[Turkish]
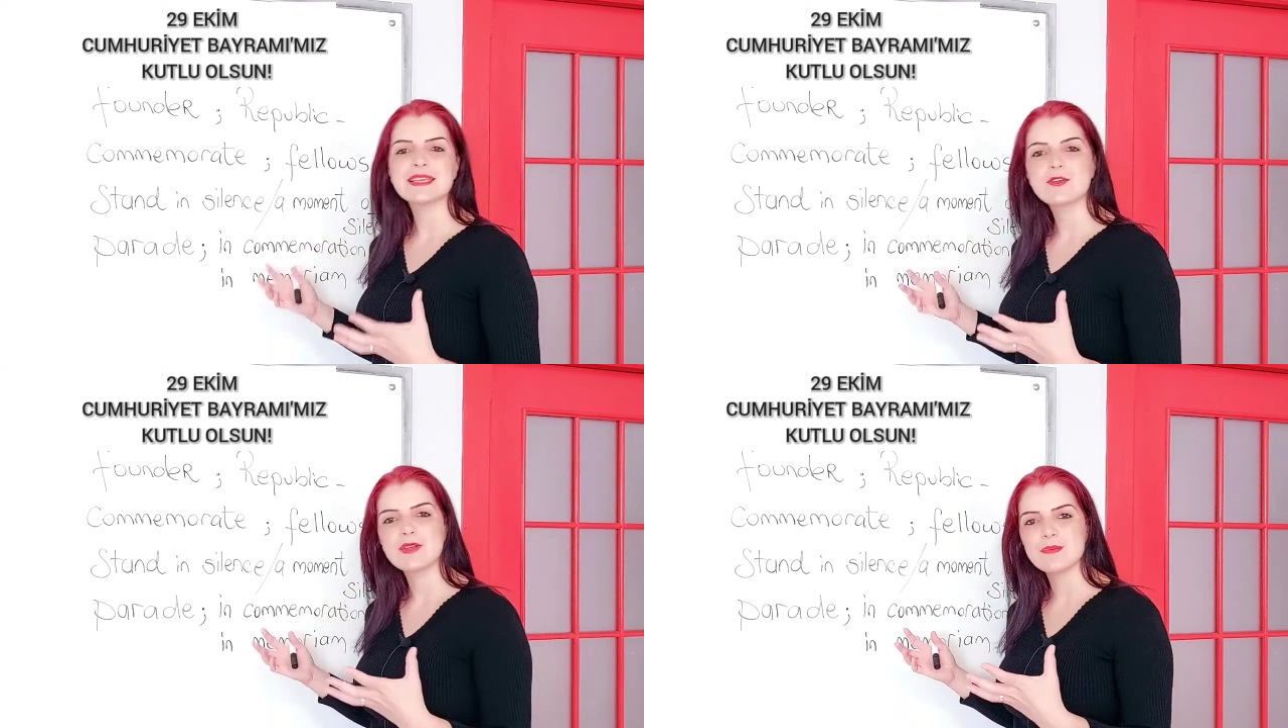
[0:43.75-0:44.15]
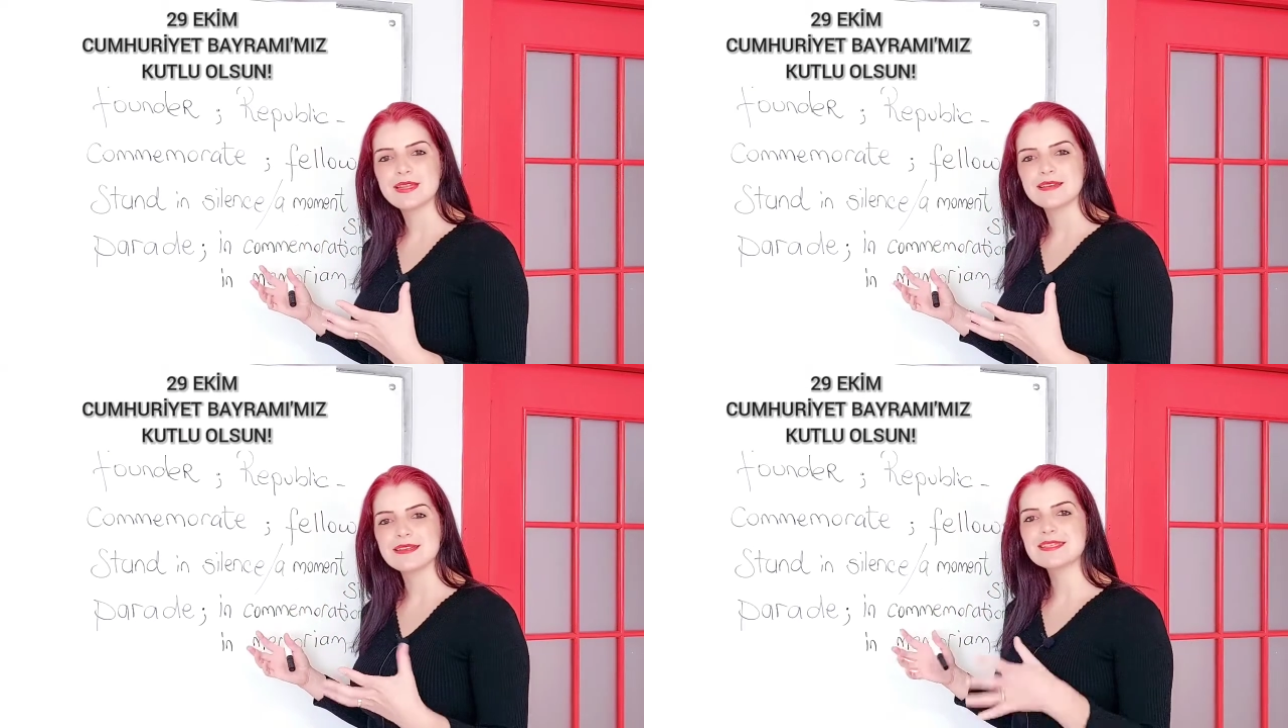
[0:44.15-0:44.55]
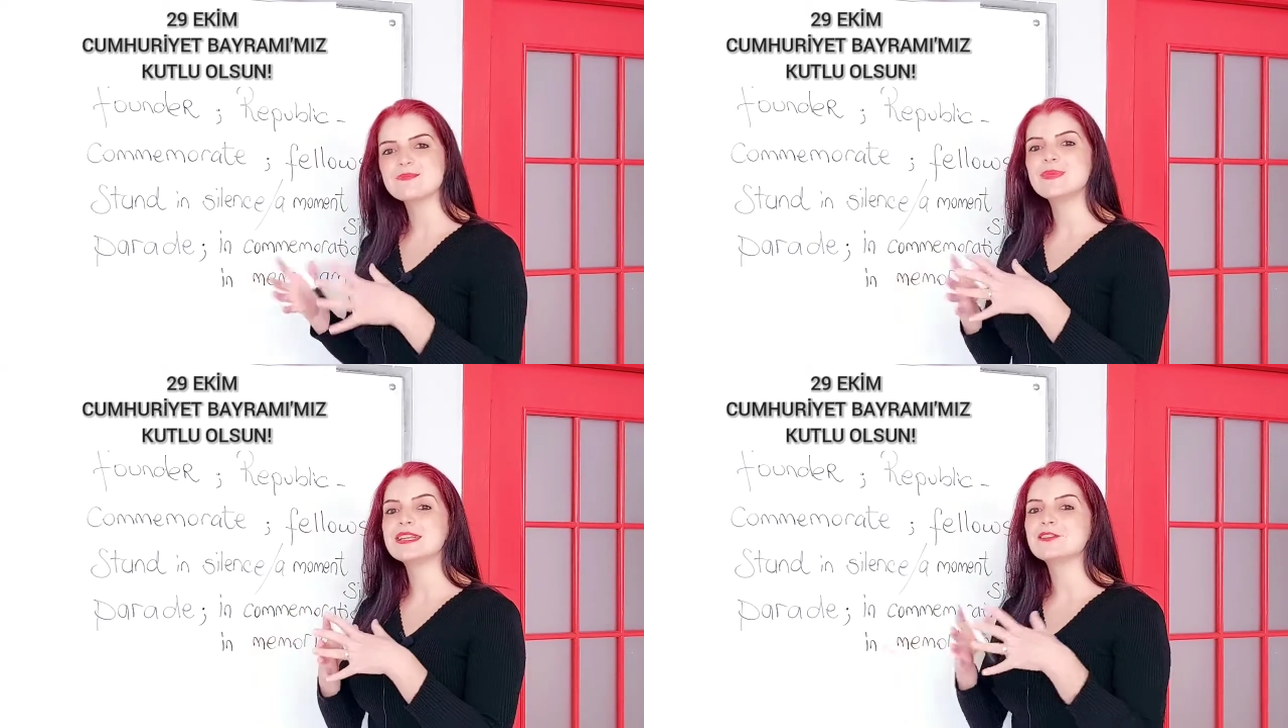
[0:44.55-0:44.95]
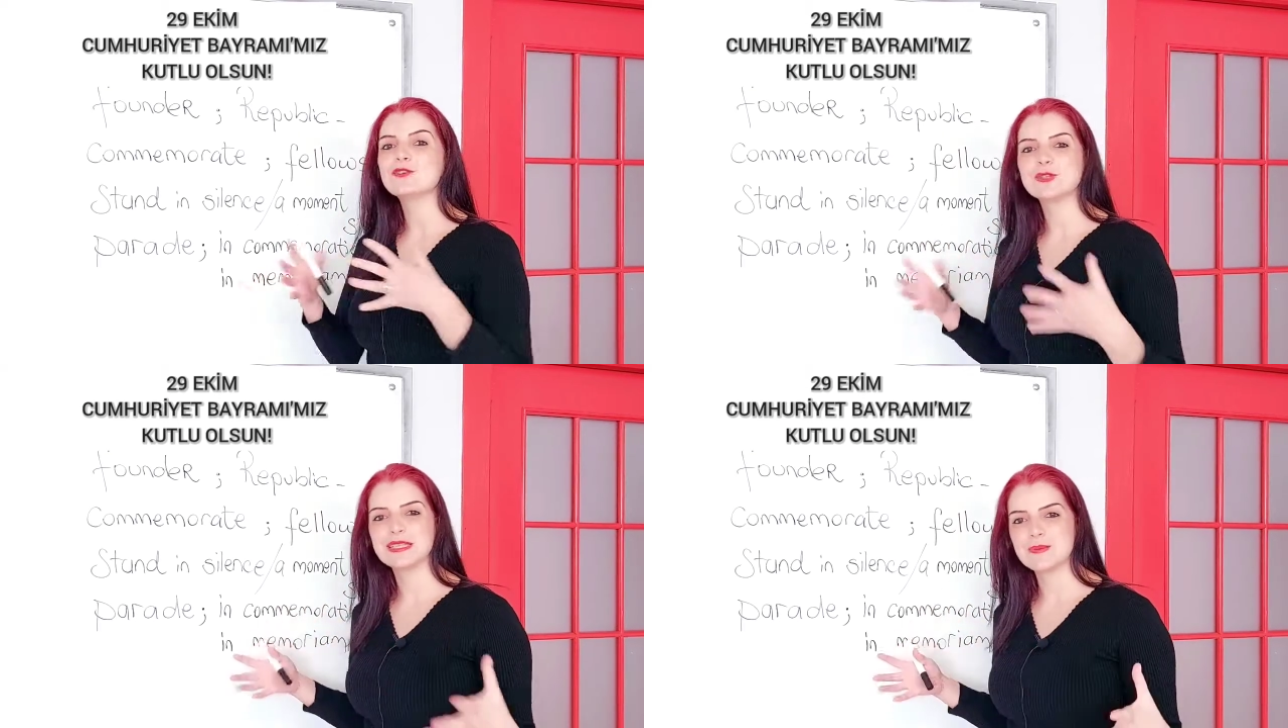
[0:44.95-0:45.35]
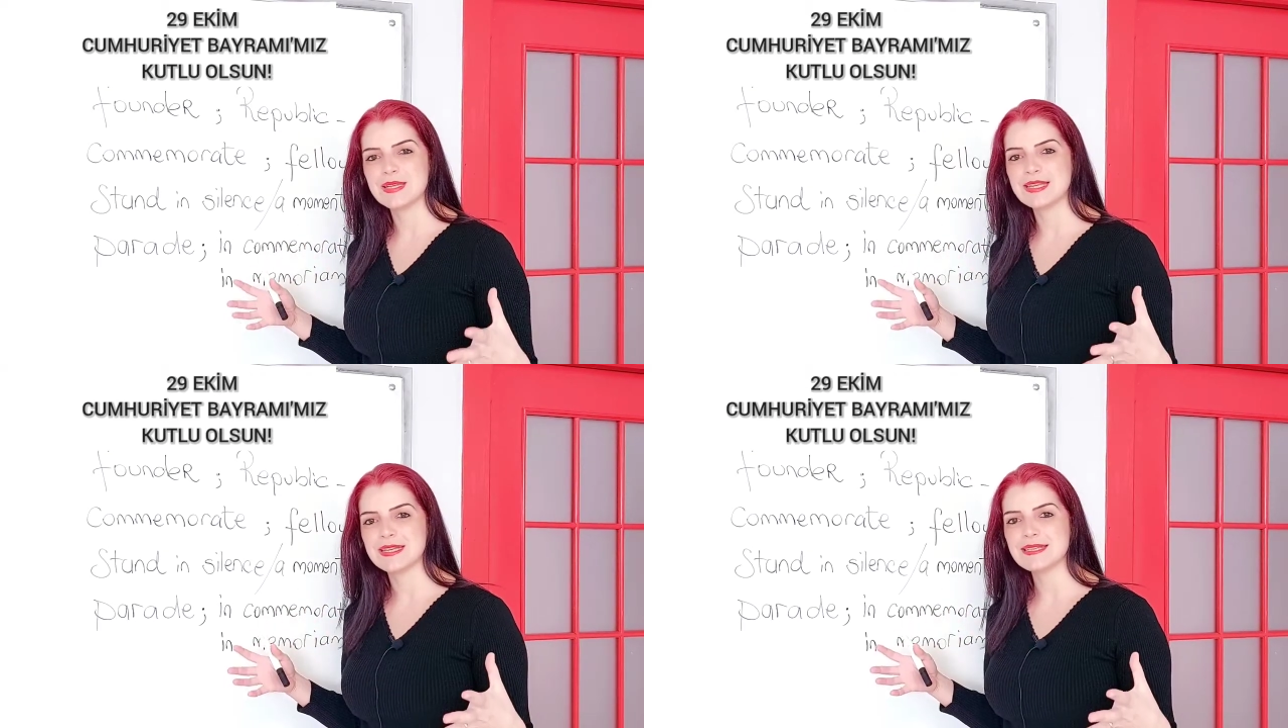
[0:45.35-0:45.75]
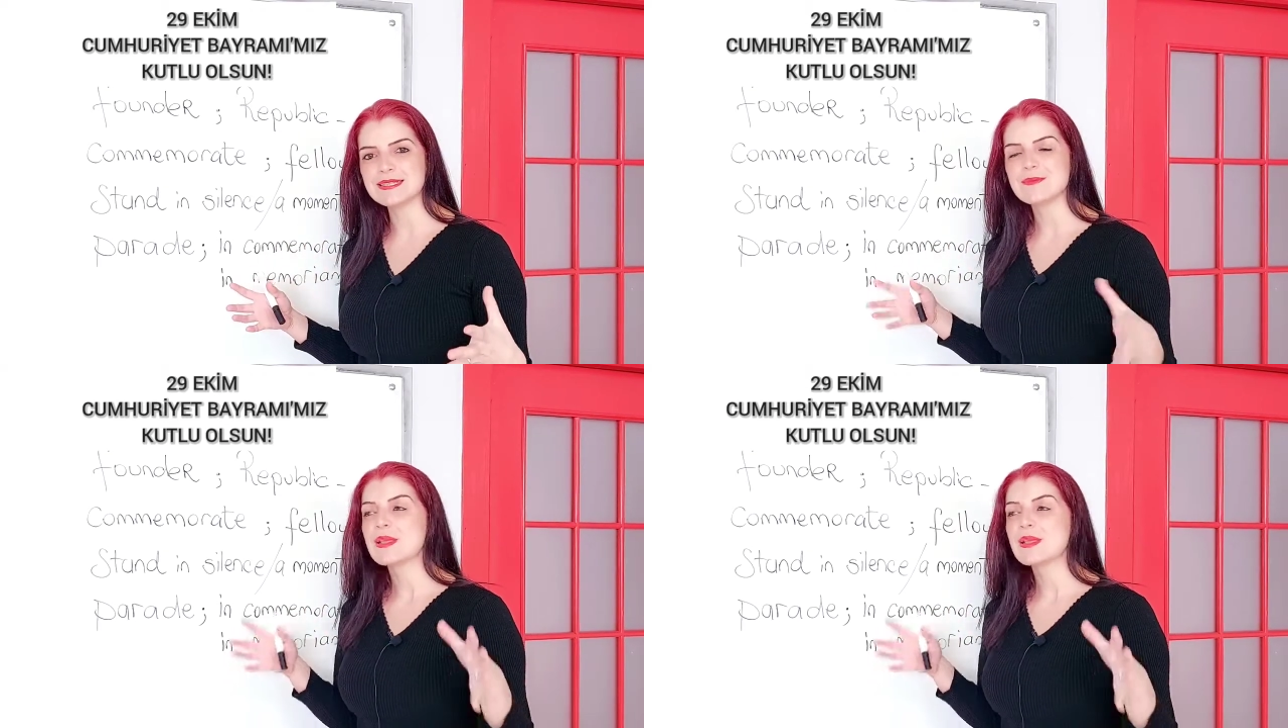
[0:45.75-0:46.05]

görebiliriz, birlikte kullanabiliriz.